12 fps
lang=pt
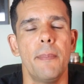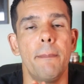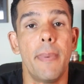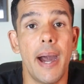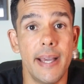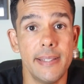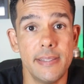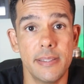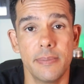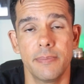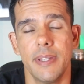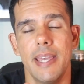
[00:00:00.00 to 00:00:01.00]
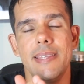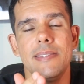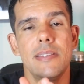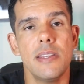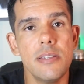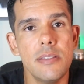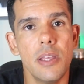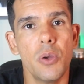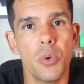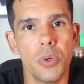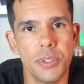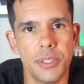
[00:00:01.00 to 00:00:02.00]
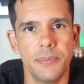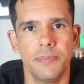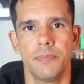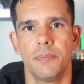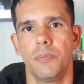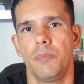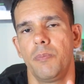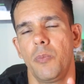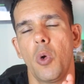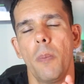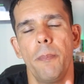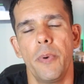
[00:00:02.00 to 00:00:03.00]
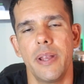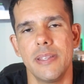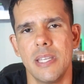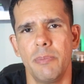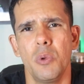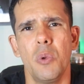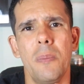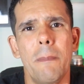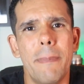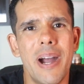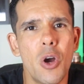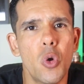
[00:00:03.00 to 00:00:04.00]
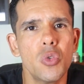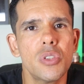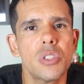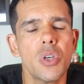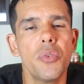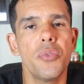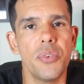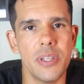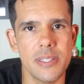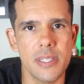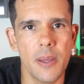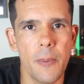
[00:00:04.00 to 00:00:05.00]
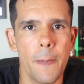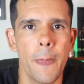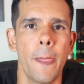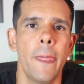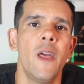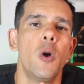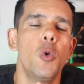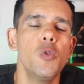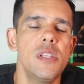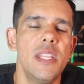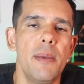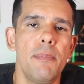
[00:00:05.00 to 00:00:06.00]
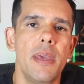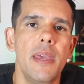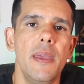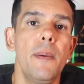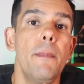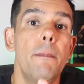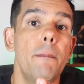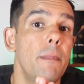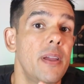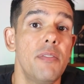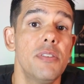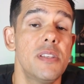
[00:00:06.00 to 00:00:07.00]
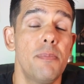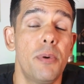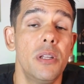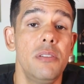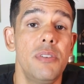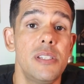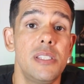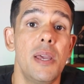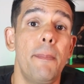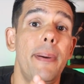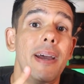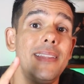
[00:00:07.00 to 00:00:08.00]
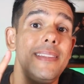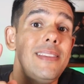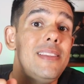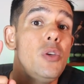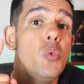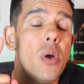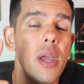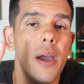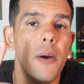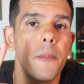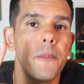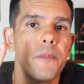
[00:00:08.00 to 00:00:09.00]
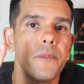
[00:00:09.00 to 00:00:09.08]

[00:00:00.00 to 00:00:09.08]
Mas existem hoje, como por exemplo no Banco Sofisa, um CDB que você pode investir a partir de um real.